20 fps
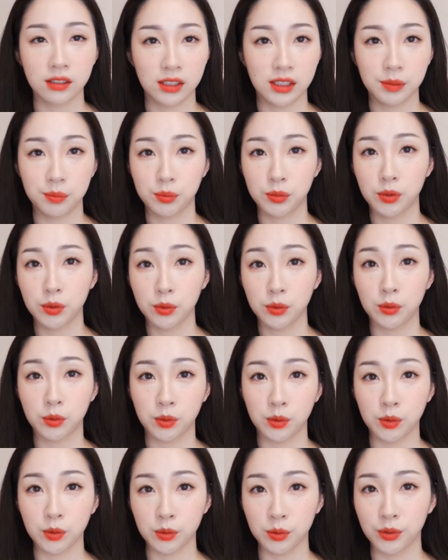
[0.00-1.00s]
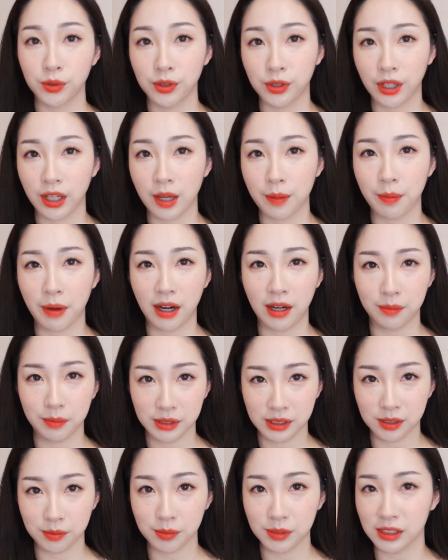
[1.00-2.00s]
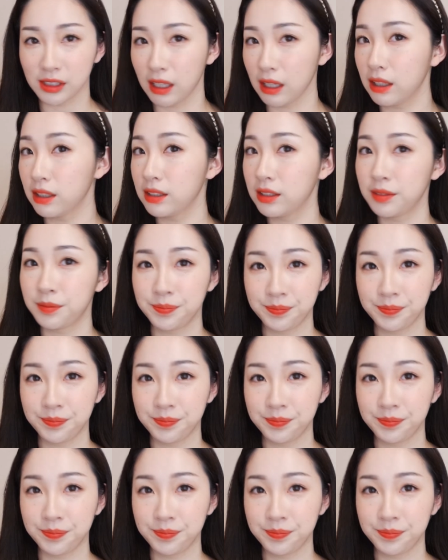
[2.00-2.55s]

립도 오늘 되게 마음에 듭니다.